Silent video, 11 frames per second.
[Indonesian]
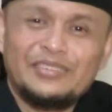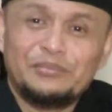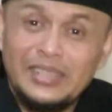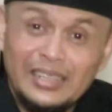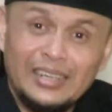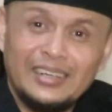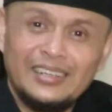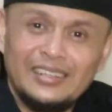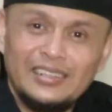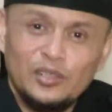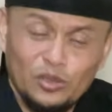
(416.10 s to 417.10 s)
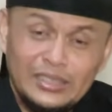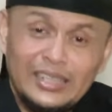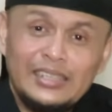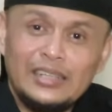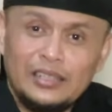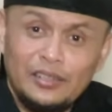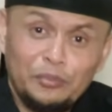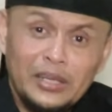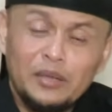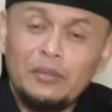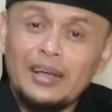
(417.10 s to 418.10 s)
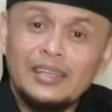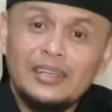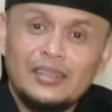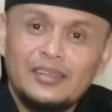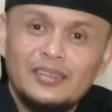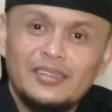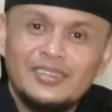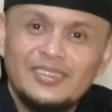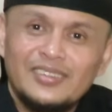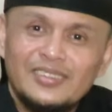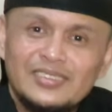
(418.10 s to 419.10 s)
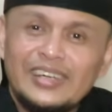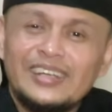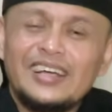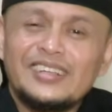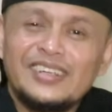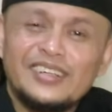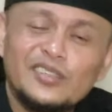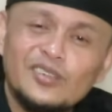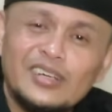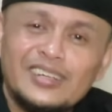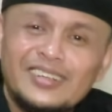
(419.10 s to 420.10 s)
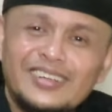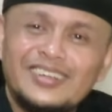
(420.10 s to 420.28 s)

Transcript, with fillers: bener nggak dosa iya ya maki-maki ya seenaknya gitu kan